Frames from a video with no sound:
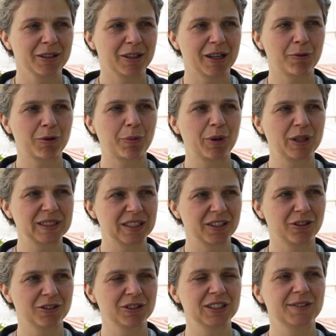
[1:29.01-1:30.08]

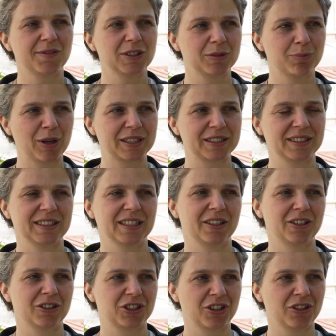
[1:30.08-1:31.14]
europejskie rolnictwo jest bardzo
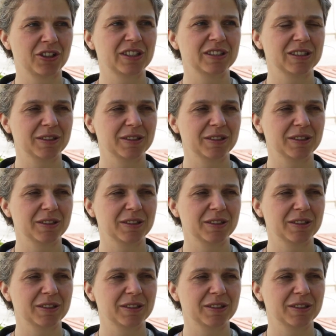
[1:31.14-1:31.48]
zagrożone.